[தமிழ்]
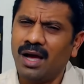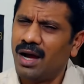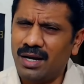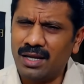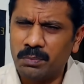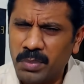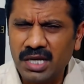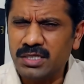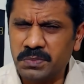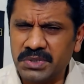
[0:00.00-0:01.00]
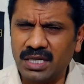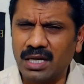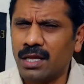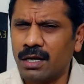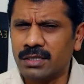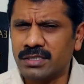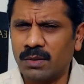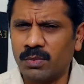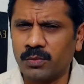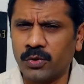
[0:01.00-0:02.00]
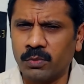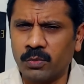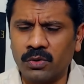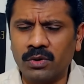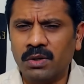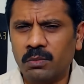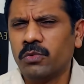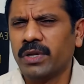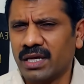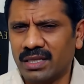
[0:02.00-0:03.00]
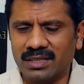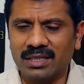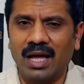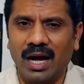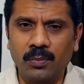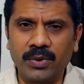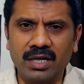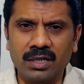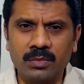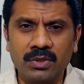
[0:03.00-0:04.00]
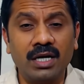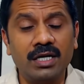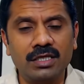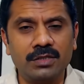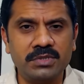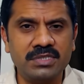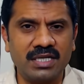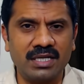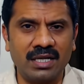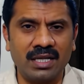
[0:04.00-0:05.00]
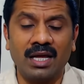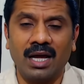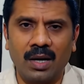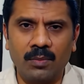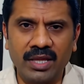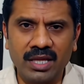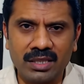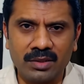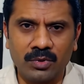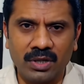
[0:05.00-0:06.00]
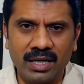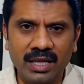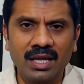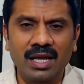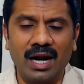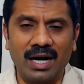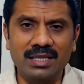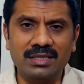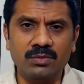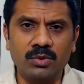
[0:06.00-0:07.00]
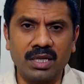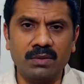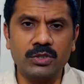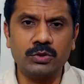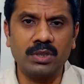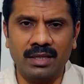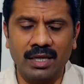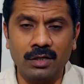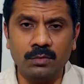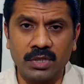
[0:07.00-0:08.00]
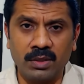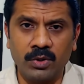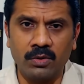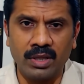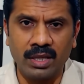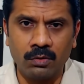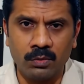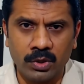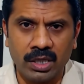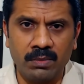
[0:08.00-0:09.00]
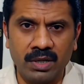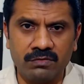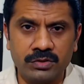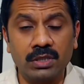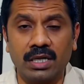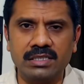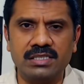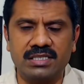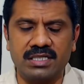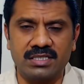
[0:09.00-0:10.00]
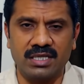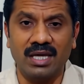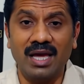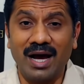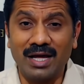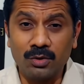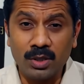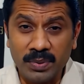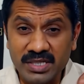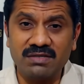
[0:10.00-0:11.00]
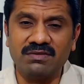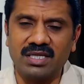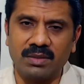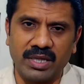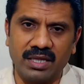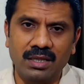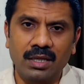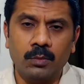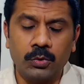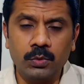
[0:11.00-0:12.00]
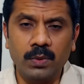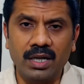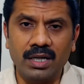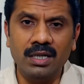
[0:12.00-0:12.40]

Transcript: ஆனால் பாஸ்மதி எல்லாராலையும் சாப்பிட முடியுமோ முடியாது அப்படி இருக்கும்போது அடுத்த ஆப்ஷன்ஸ் என்னென்ன அப்படிங்கிறதுக்கு முன்னாடி அடுத்த முக்கியமாக சுகர் ஏறும் தன்மையுடைய ஒரு முக்கியமான விஷயம் கன்சிஸ்டன்சி அதோட பசவுத்தன்மை தன்மை பொதுவாக